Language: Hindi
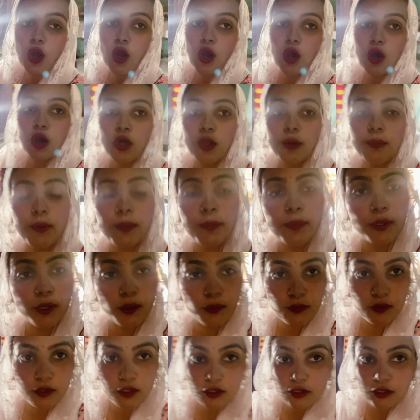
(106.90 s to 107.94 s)
और मैं
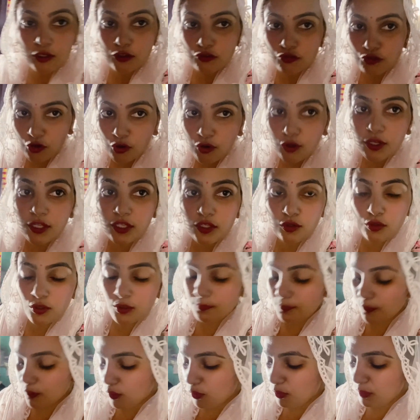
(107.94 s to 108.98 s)
बनाऊंगी कचौरी क्योंकि
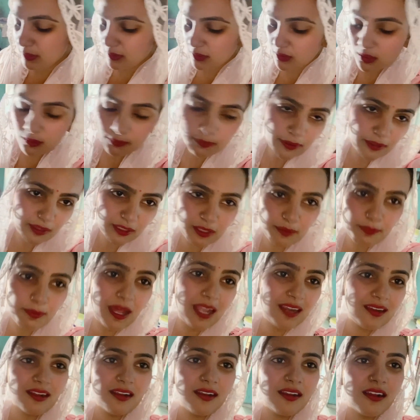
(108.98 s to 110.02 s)
पकौड़ी कल बन गई अच्छा।
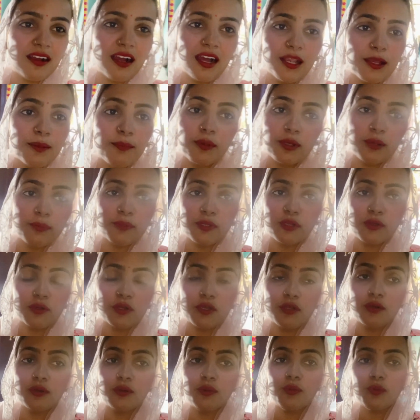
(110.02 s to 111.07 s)
बाल करना खाली मन भी ना कर
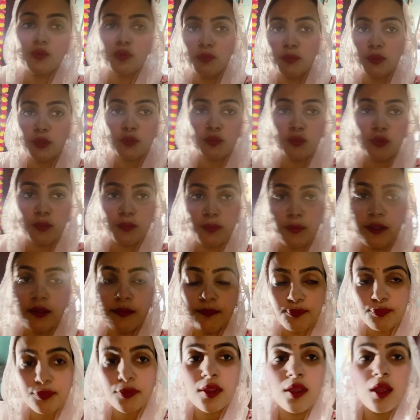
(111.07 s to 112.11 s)
रहा उनको बिल्कुल भी
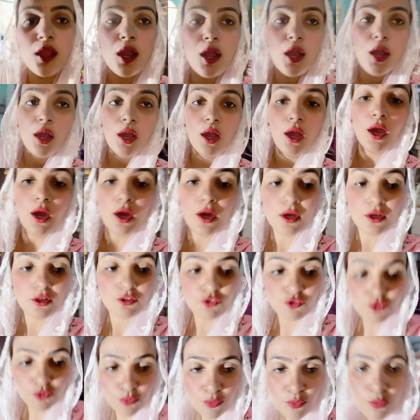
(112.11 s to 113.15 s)
और
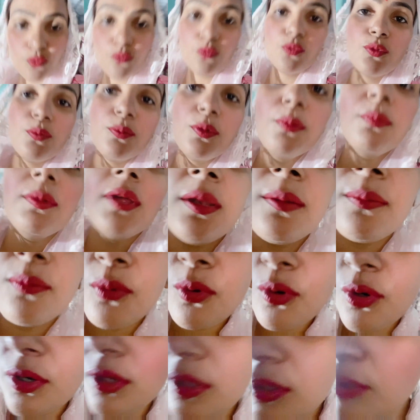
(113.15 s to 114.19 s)
छून ऊन भी मैंने
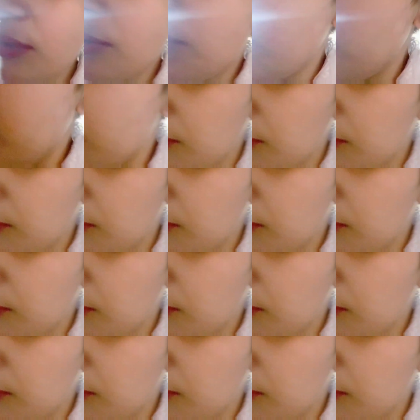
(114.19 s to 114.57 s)
मोड लिया